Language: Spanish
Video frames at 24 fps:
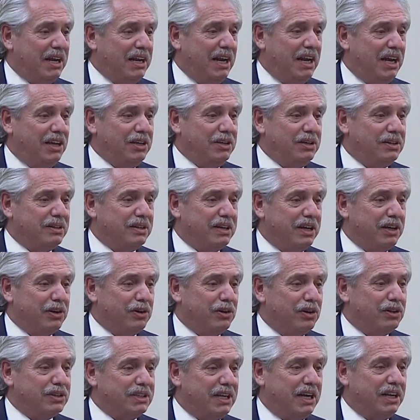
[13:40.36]
el año que
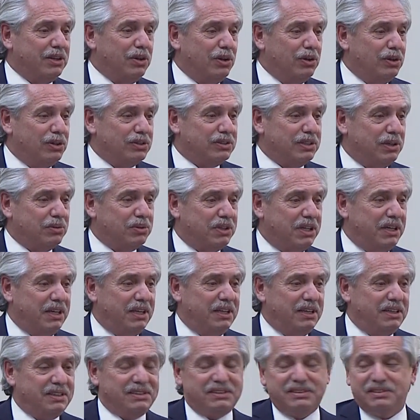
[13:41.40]
encontrándolos a
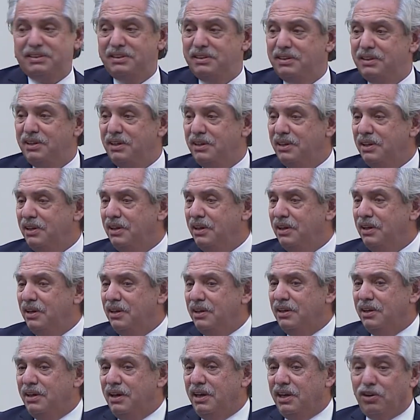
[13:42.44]
ustedes,
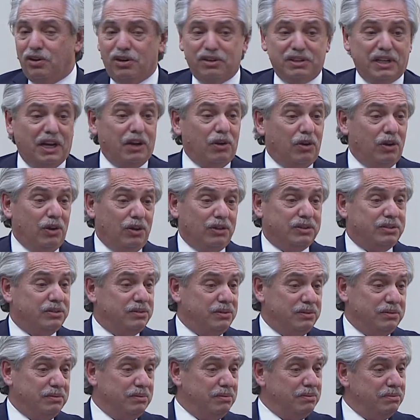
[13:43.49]

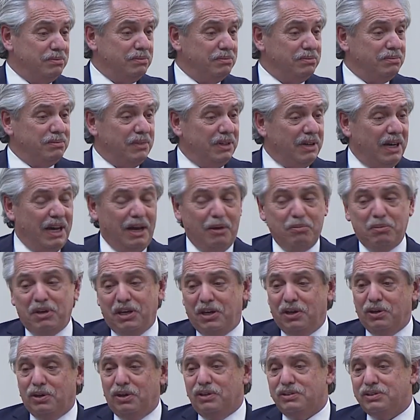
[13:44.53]
encontrándolos
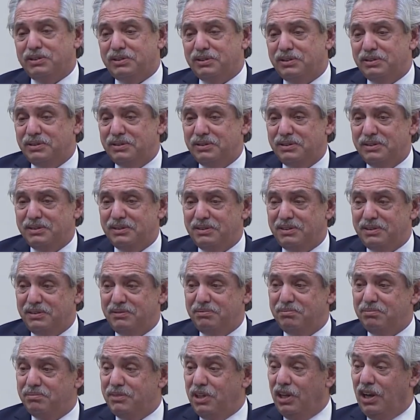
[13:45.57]
amigos
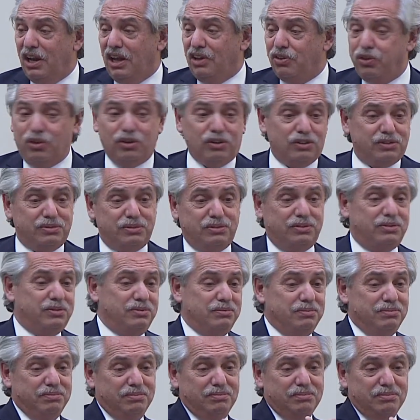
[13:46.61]
de las dos
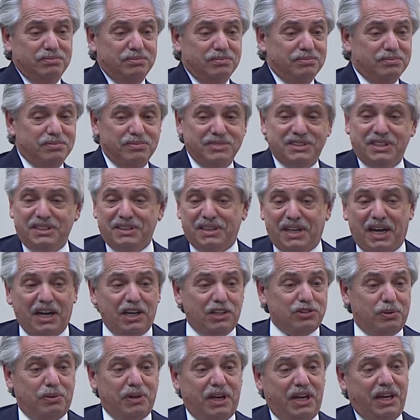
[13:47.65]

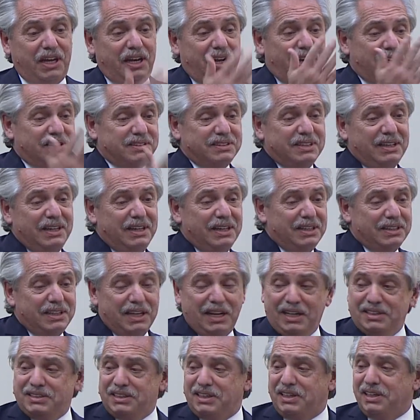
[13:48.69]
centrales obreras, de
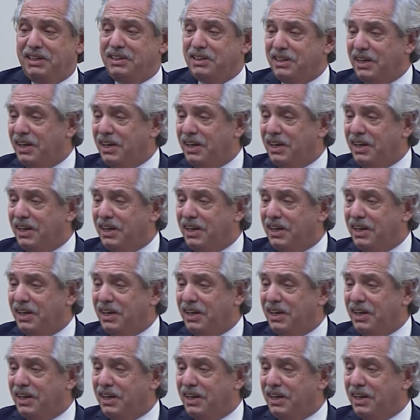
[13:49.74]
la CGT,